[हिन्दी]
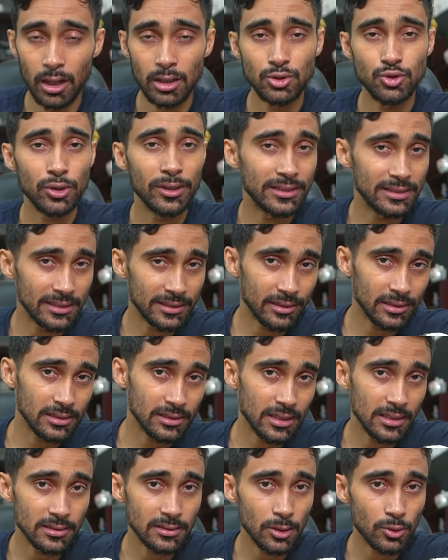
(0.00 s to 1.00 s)
जो लेजेंडरी
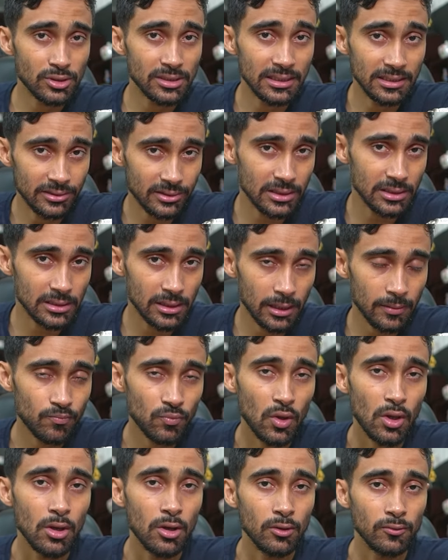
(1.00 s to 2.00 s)
स्किन्स और सीनरीज है
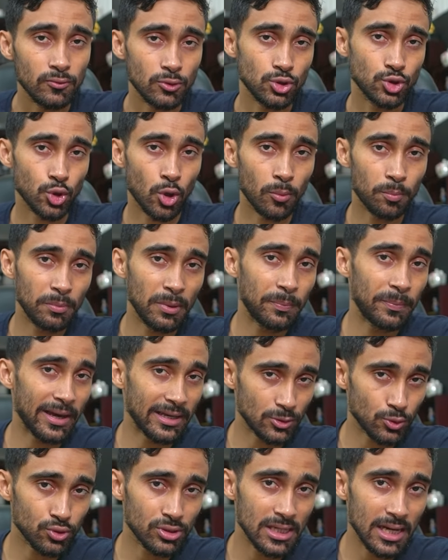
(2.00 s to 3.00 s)
वो शॉप में
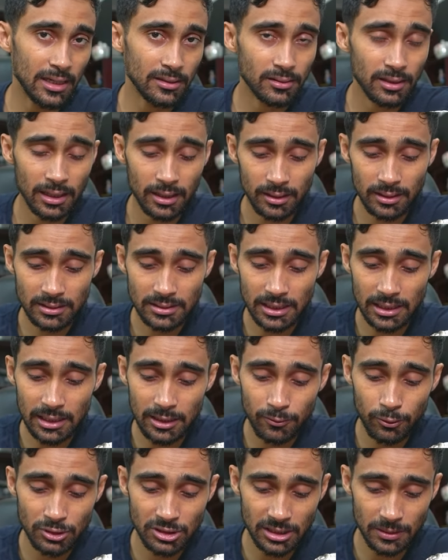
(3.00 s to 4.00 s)
पैसों से आता है
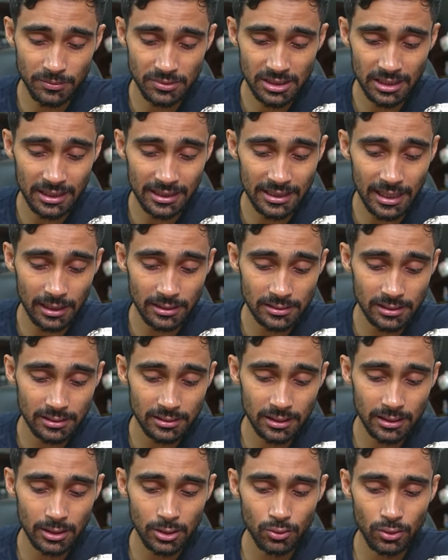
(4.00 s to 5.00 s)
इसीलिए वो जिम से नहीं डाल
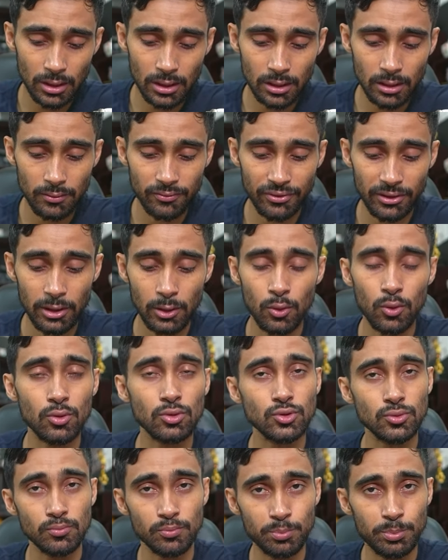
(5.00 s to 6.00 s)
सकते क्योंकि फिर लोग
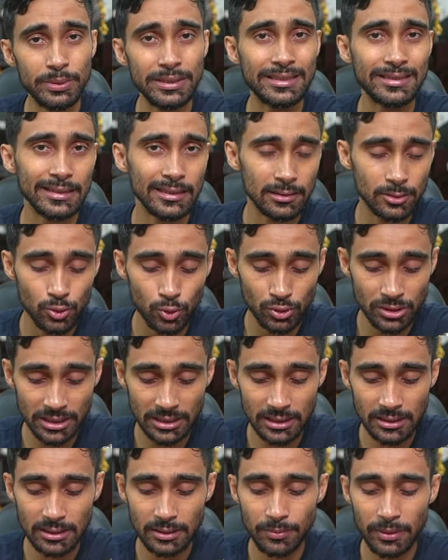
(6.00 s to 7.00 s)
ट्रेड
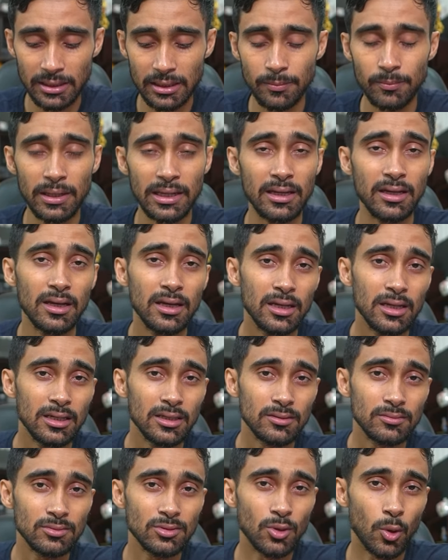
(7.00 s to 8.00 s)
सोचेंगे कि भाई हमें
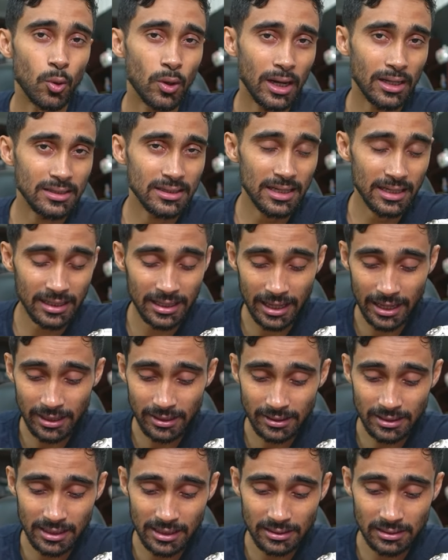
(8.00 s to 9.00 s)
धोखा दिया गया है
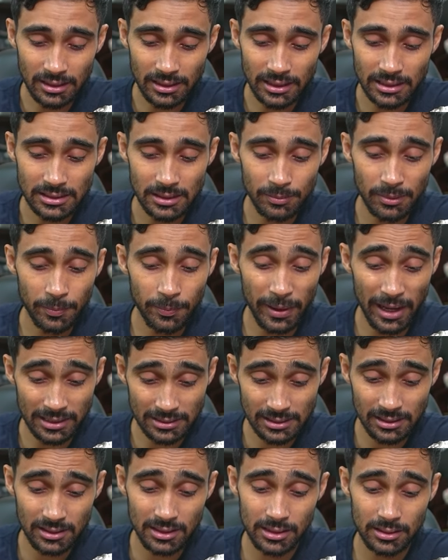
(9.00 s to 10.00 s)
कि एक तरीके से हमने
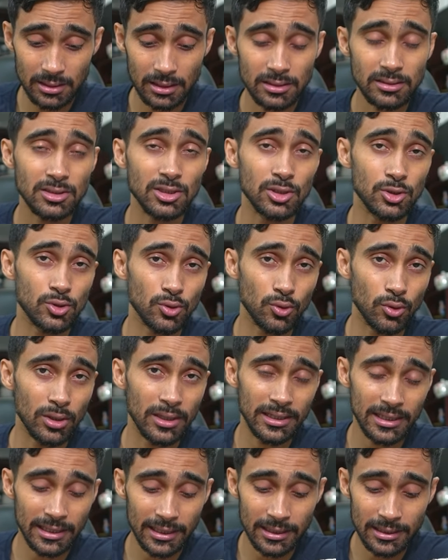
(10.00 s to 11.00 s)
पैसे दिए थे इन चीज़ों को
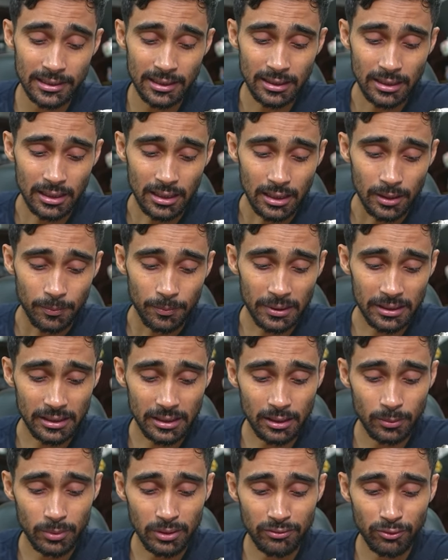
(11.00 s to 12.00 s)
लेने के लिए बट
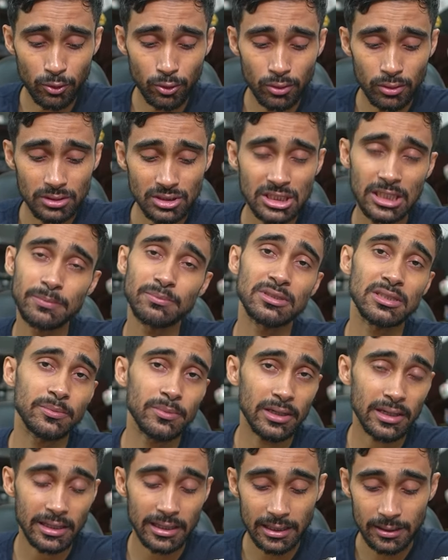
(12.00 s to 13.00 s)
अभी वो जिम से
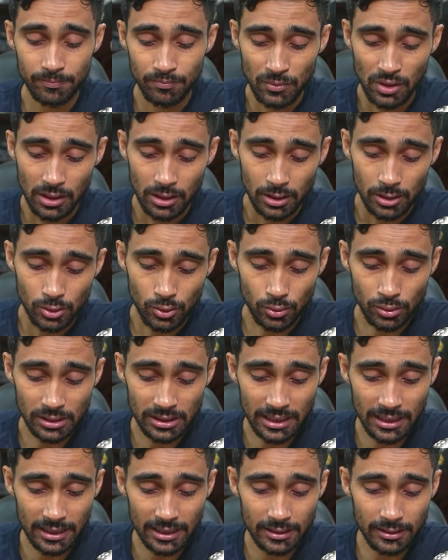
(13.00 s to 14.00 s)
मिल रहे हैं तो
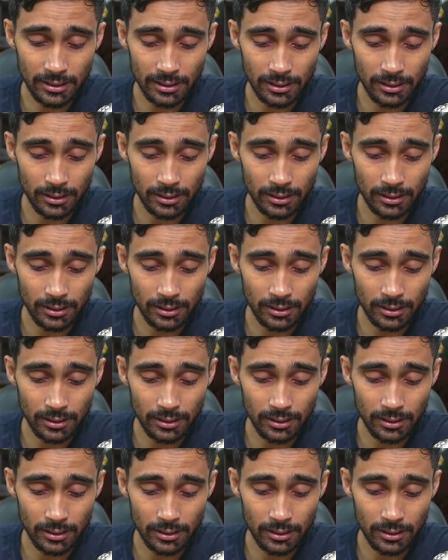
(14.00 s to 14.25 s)
ये एक